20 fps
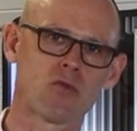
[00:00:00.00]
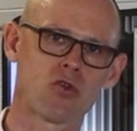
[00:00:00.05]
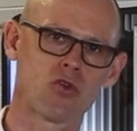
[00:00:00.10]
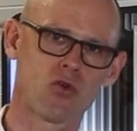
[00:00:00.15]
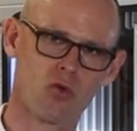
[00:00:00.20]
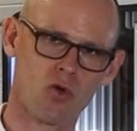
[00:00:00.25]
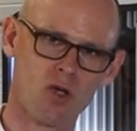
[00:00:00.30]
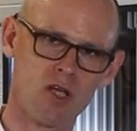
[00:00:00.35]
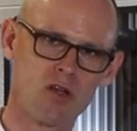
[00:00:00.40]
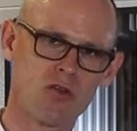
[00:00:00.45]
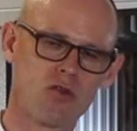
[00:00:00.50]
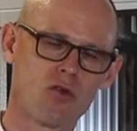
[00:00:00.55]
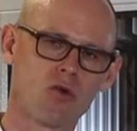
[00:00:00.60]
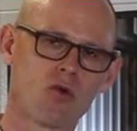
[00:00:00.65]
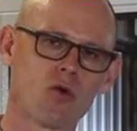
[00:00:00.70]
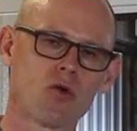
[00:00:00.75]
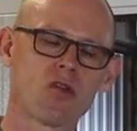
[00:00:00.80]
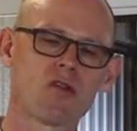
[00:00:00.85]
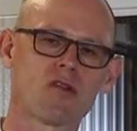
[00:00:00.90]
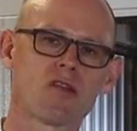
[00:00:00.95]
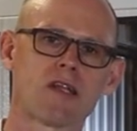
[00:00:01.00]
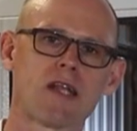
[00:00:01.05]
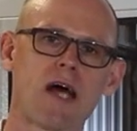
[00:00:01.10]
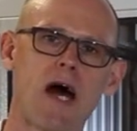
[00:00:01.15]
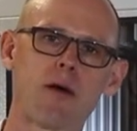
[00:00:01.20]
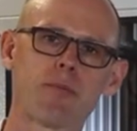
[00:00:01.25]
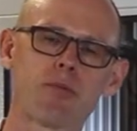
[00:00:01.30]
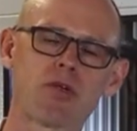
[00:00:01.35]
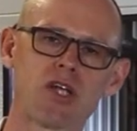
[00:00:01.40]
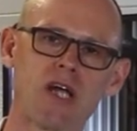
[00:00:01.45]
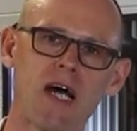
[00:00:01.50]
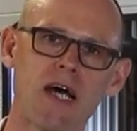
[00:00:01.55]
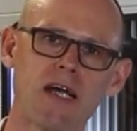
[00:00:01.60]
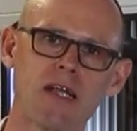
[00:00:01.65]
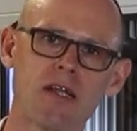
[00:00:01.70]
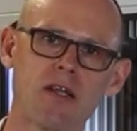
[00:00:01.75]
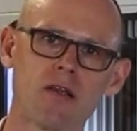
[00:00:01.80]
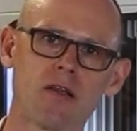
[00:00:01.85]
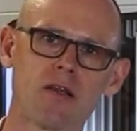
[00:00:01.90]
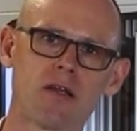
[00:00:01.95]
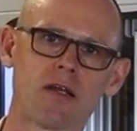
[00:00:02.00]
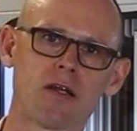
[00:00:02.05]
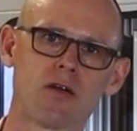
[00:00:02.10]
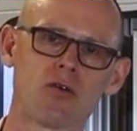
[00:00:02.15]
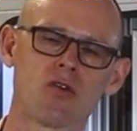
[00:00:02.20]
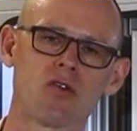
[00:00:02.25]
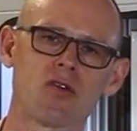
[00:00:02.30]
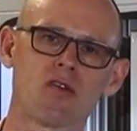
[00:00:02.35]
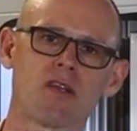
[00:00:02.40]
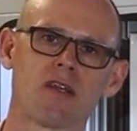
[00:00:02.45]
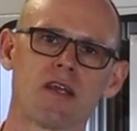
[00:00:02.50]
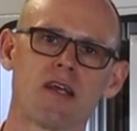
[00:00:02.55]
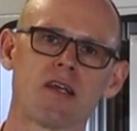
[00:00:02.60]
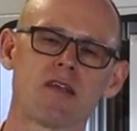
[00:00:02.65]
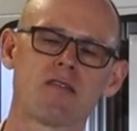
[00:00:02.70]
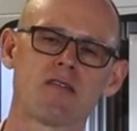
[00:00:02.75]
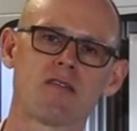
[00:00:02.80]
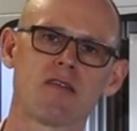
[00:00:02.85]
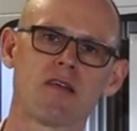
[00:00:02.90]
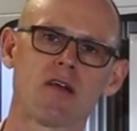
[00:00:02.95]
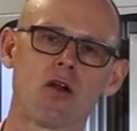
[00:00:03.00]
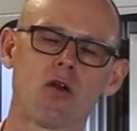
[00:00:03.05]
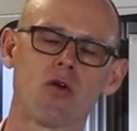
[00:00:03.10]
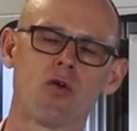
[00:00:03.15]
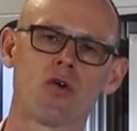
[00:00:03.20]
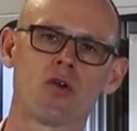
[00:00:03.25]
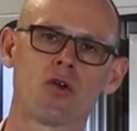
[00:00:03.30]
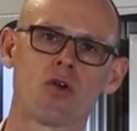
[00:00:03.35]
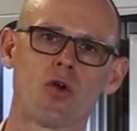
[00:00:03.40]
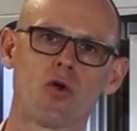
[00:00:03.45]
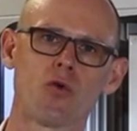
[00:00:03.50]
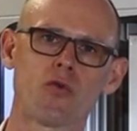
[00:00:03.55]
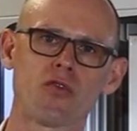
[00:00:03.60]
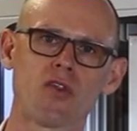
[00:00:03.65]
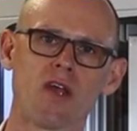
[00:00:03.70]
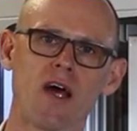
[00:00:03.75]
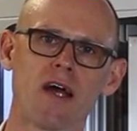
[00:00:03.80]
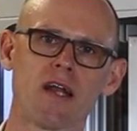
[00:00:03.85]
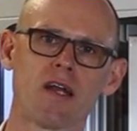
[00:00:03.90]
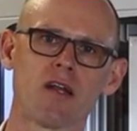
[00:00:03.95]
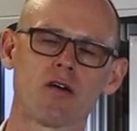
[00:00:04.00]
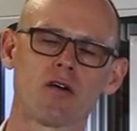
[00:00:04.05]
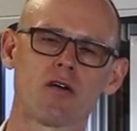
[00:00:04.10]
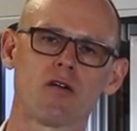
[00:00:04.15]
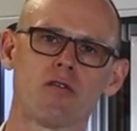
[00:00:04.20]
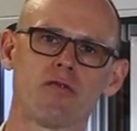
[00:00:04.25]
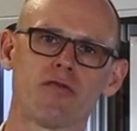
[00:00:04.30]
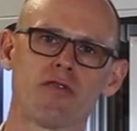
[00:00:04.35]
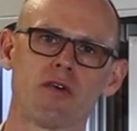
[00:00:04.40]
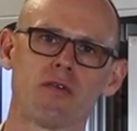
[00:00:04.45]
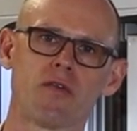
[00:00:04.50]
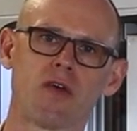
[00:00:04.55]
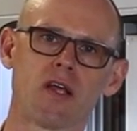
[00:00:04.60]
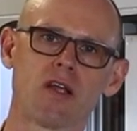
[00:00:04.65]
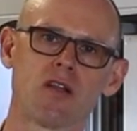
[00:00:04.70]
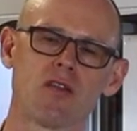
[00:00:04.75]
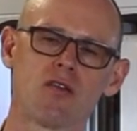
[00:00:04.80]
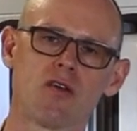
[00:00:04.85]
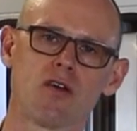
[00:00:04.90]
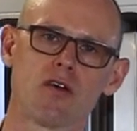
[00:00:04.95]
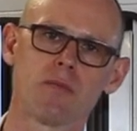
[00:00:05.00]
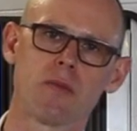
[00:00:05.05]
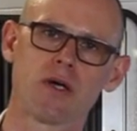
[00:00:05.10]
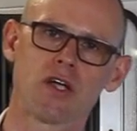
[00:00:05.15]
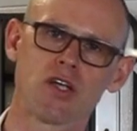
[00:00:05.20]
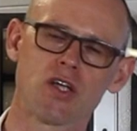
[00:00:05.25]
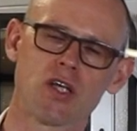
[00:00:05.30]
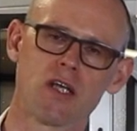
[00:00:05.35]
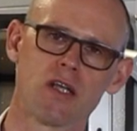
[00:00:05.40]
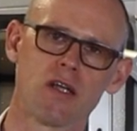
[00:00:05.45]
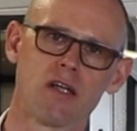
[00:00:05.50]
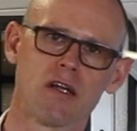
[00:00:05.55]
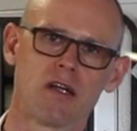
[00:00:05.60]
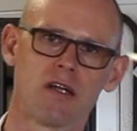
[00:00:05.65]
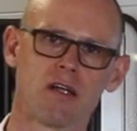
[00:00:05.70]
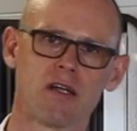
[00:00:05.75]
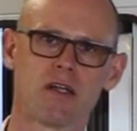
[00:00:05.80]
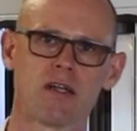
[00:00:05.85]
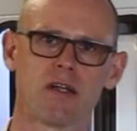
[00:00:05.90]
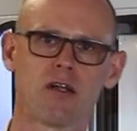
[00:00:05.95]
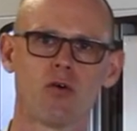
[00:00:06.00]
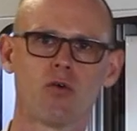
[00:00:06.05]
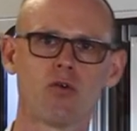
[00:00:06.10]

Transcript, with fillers: zurück zu unseren Abscheidern in unseren X-Zyklon Luftreiniger für Werkzeugmaschinen.